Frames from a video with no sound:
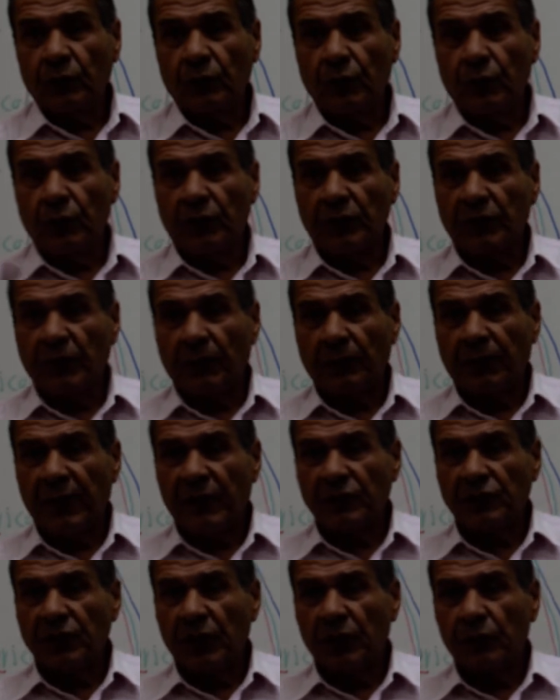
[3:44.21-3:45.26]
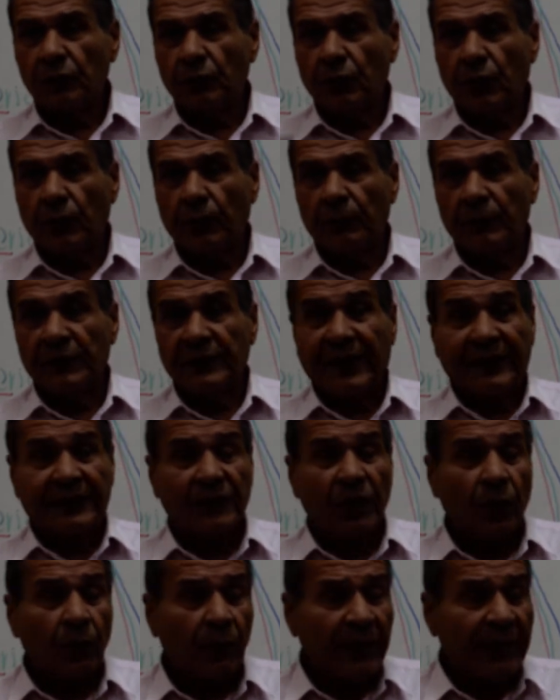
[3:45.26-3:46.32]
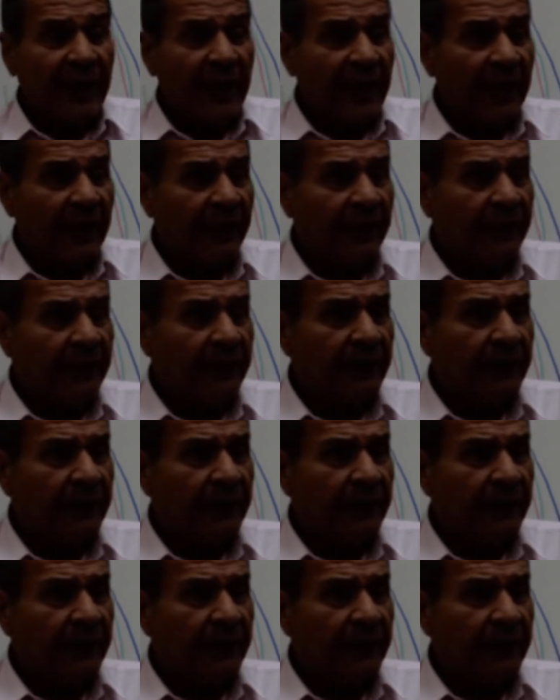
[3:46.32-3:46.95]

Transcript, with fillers: unilateral partial و complete خدناهم ولا لا؟